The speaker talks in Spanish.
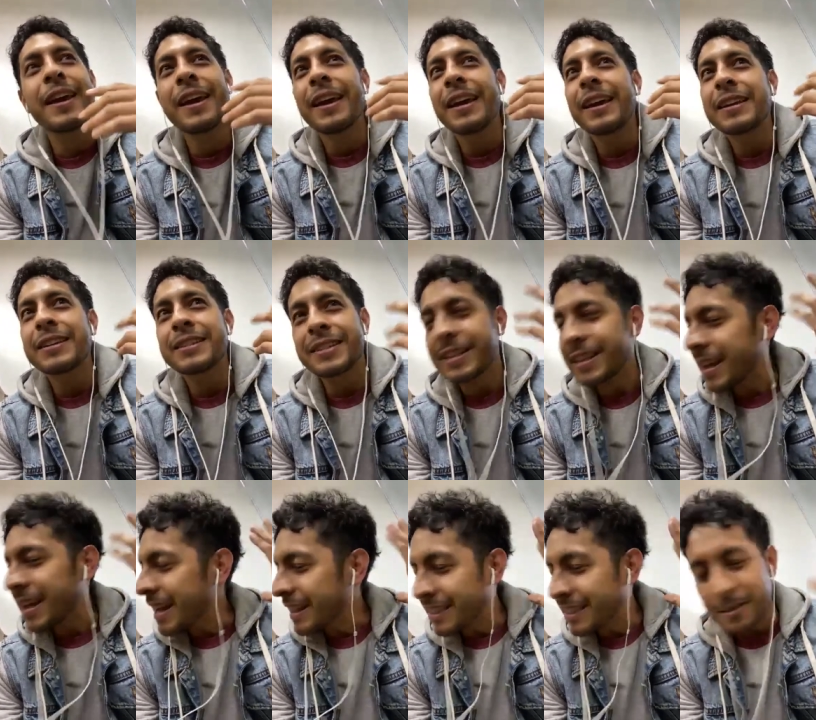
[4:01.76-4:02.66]
este, ya
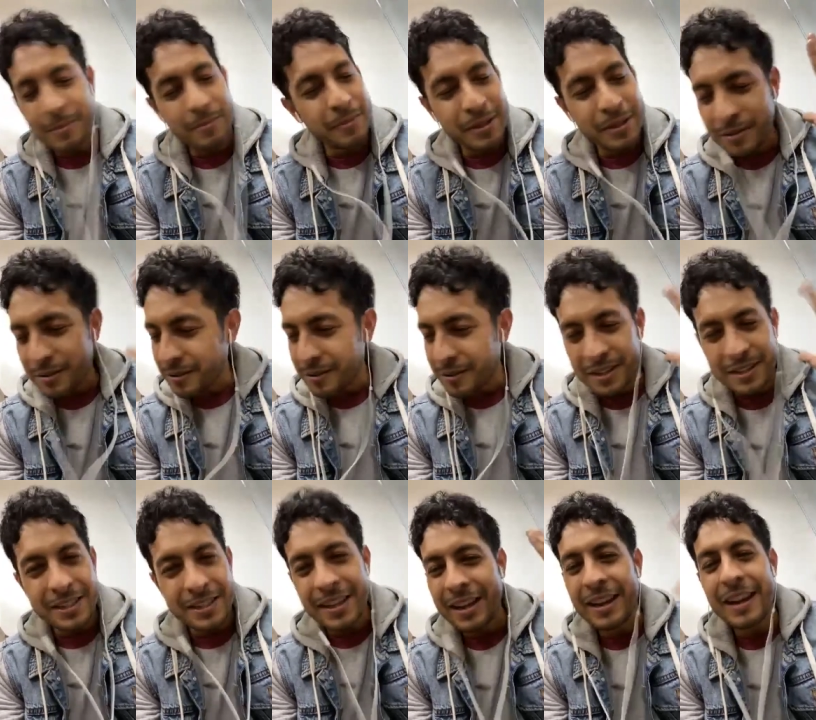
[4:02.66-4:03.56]
terminó con
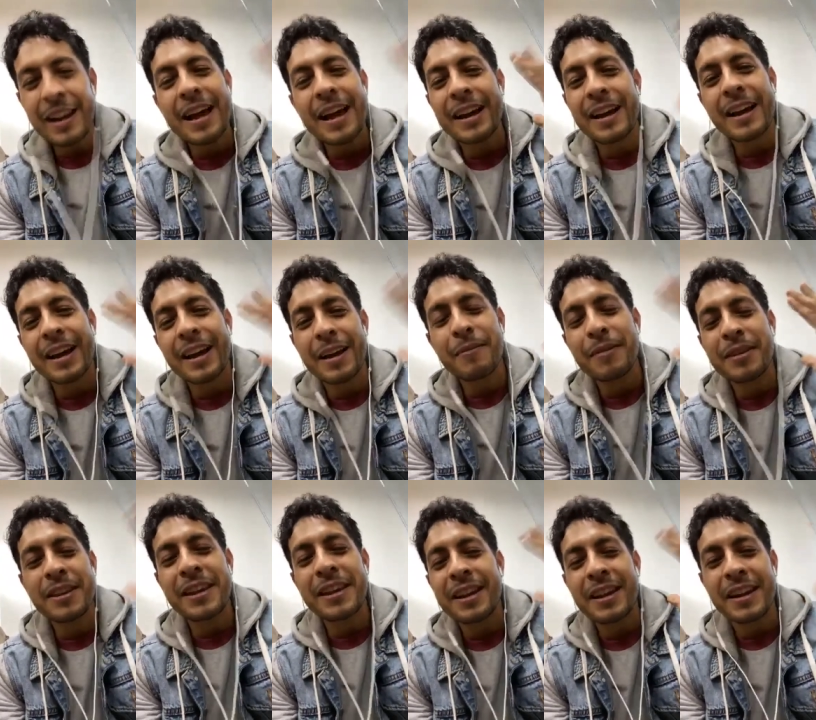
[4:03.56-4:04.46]
esta larga
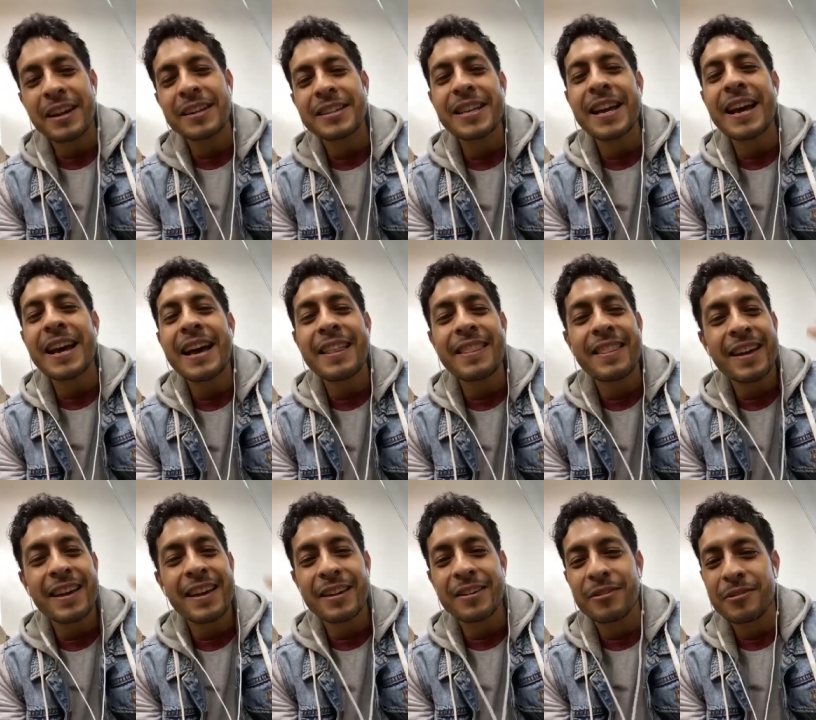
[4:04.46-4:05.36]
cabellera rizada
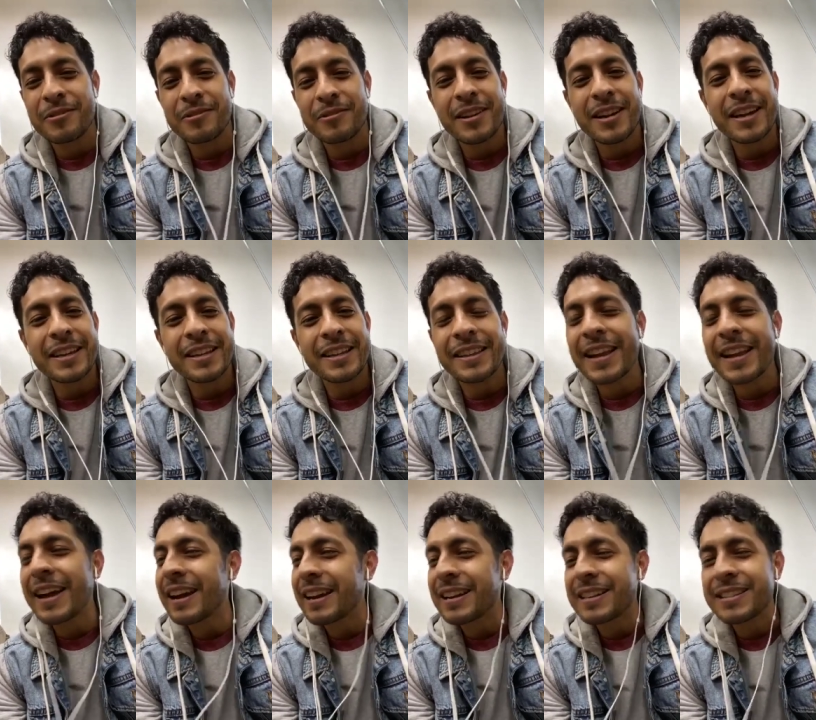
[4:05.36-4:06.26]
y con una
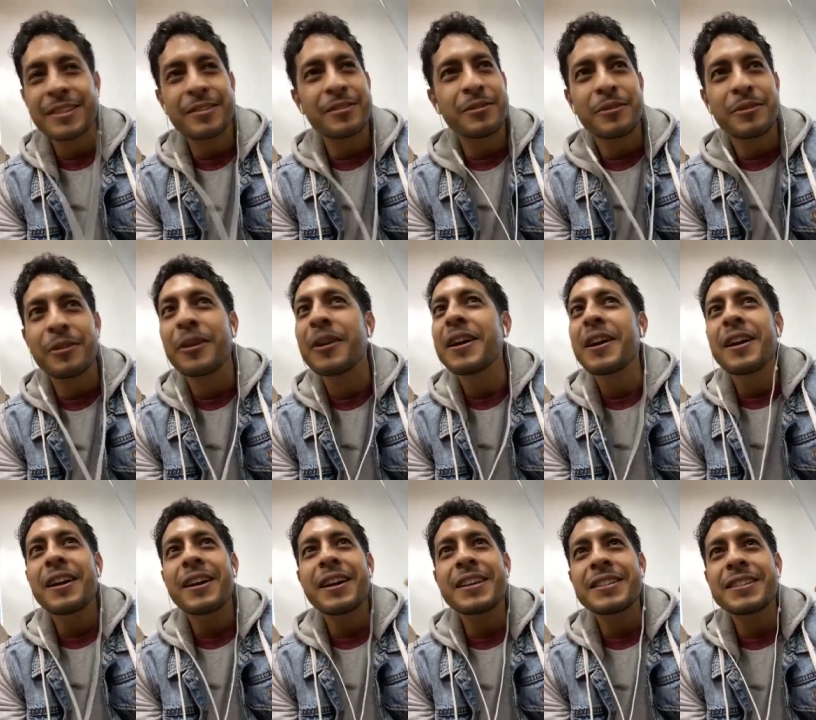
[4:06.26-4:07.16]
guitarra haciendo
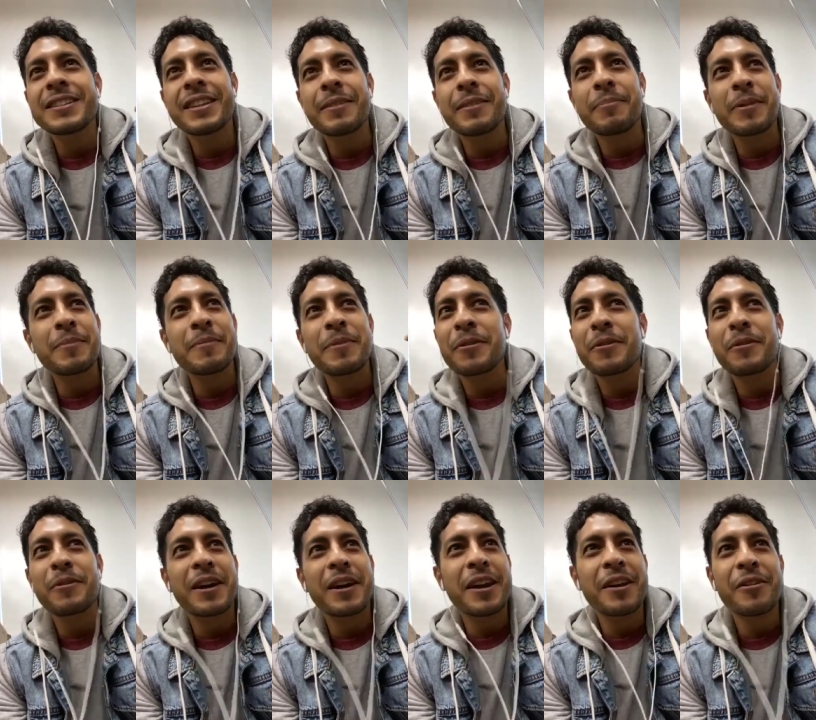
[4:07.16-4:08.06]
este, primero
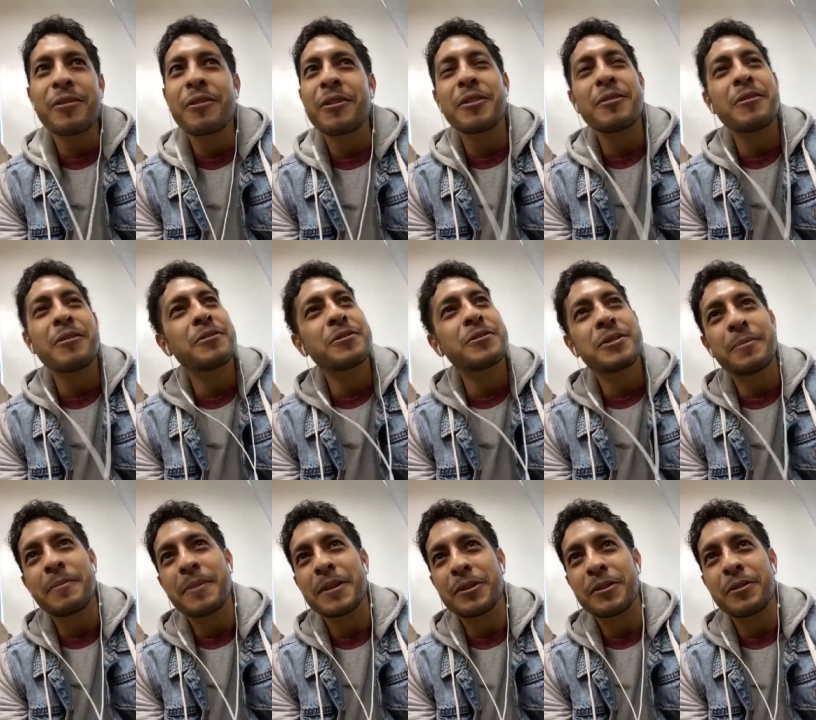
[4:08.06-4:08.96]
rock and roll y luego se
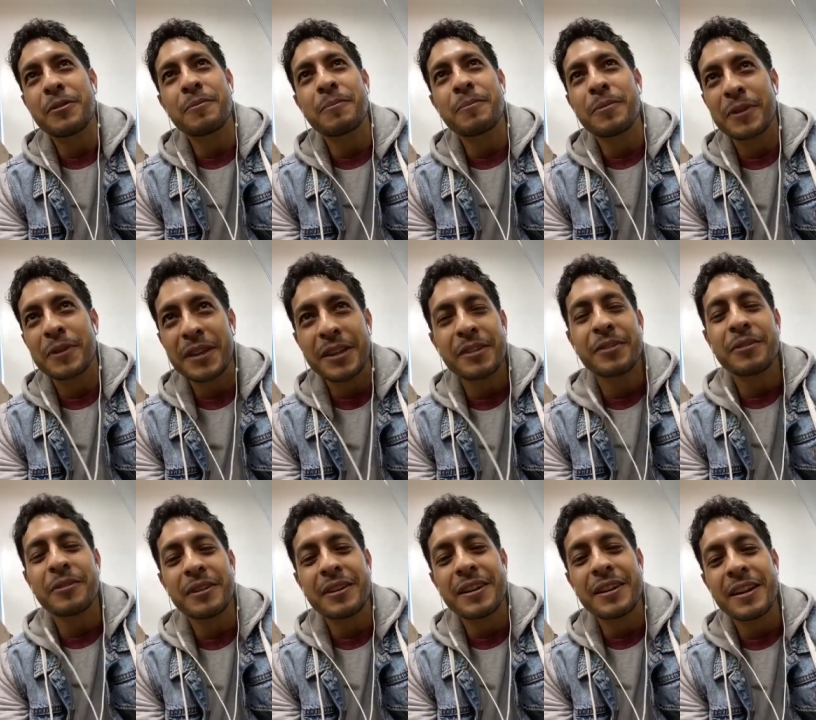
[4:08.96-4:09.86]
metió un poquito
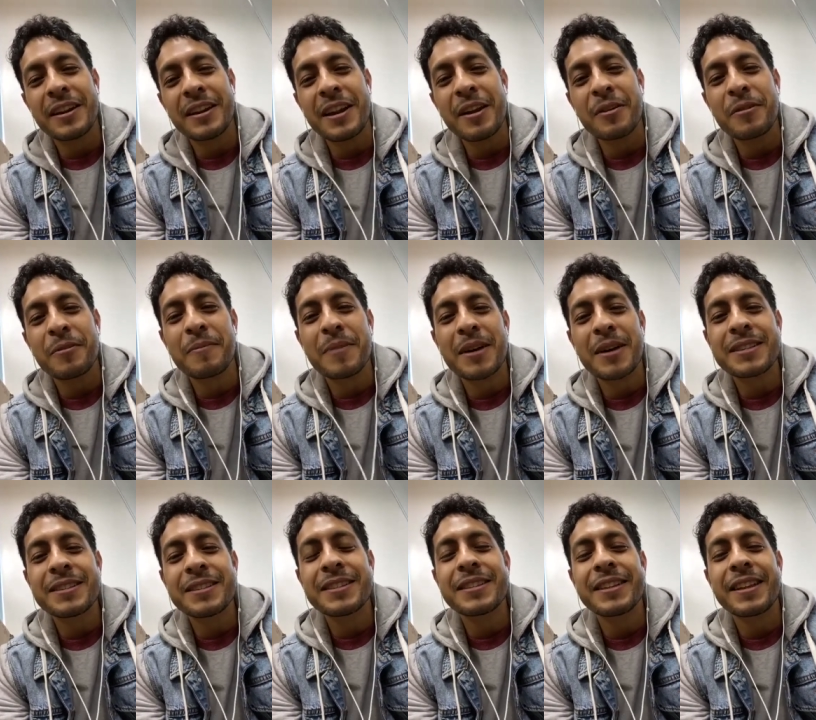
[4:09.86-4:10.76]
en, en algo más
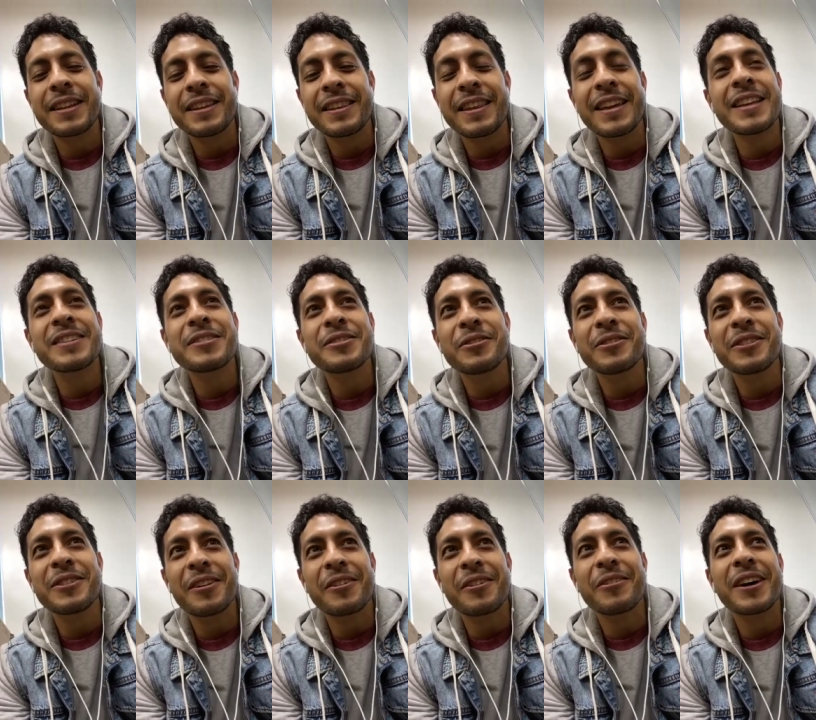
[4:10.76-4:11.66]
este, denso
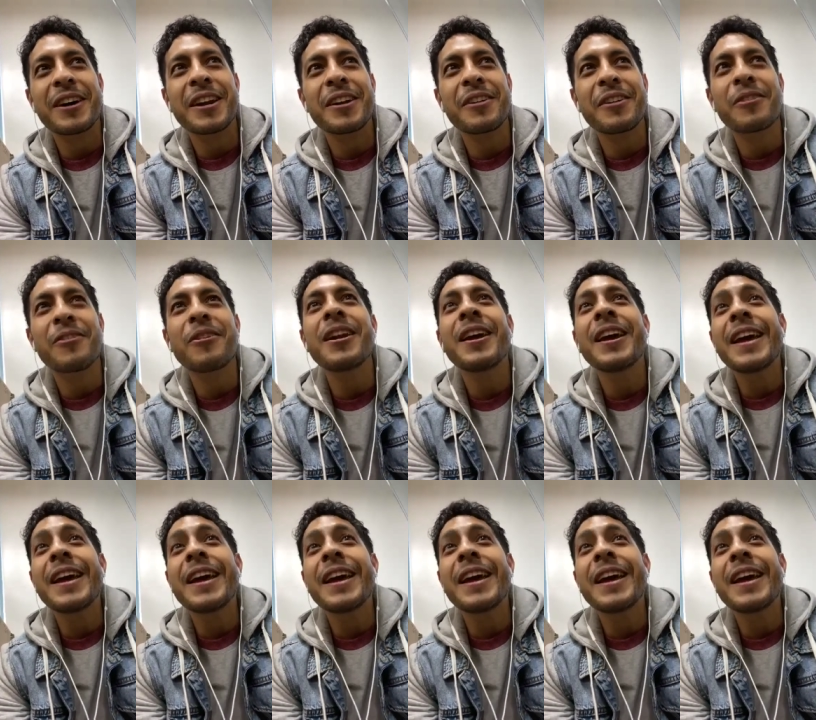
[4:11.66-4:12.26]
del rock and roll